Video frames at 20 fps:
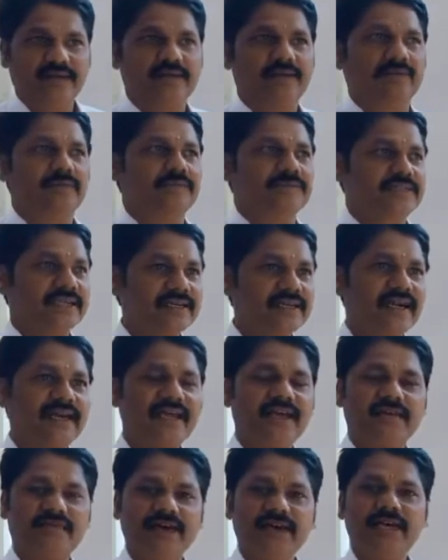சென்றடைய
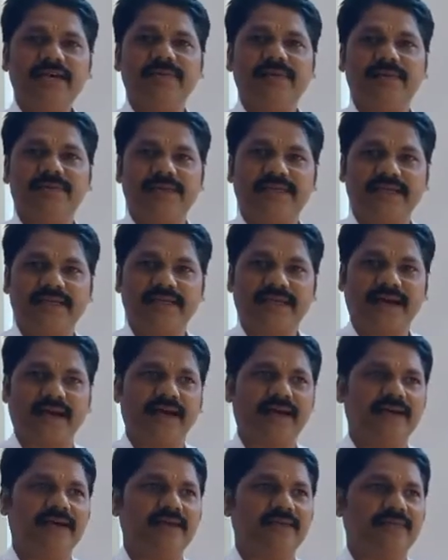வேண்டும் என்பதற்காக
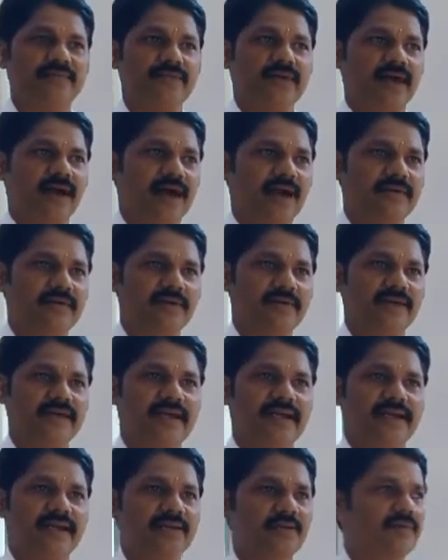அவருடைய
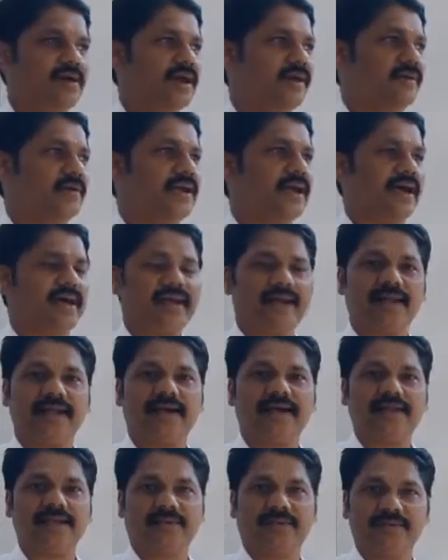நிர்வாகியுடைய
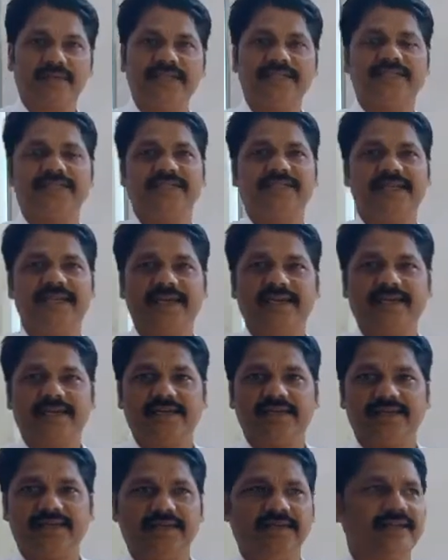அயராத முயற்சியிலே
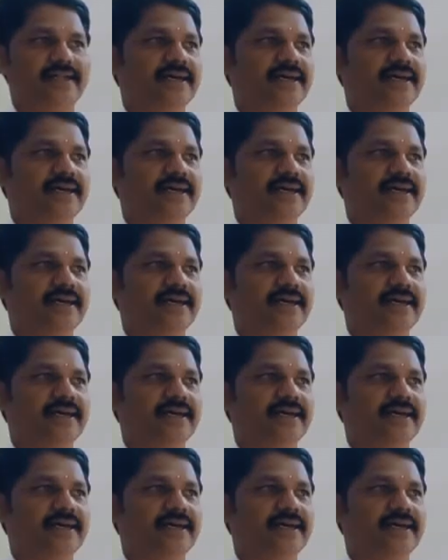இந்த